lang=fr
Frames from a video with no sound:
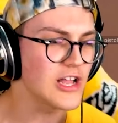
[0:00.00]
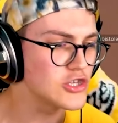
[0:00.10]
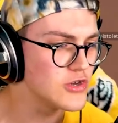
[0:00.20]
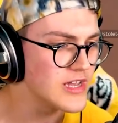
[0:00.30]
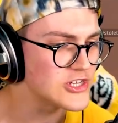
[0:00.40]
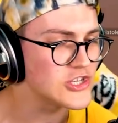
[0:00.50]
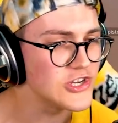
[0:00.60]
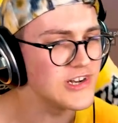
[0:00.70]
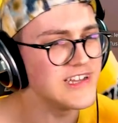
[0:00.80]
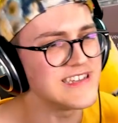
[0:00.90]
a tué
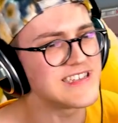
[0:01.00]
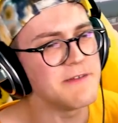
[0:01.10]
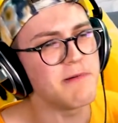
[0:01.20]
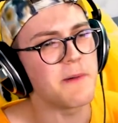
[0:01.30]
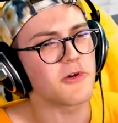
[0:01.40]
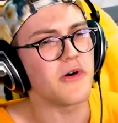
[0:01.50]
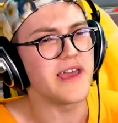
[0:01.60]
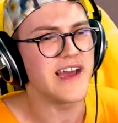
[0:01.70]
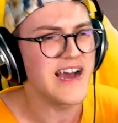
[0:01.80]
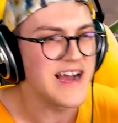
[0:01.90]
Julie, c'est pas
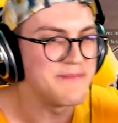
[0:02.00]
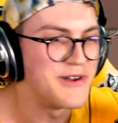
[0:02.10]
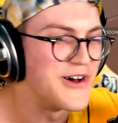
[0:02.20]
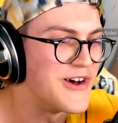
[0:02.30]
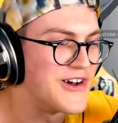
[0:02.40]
incroyable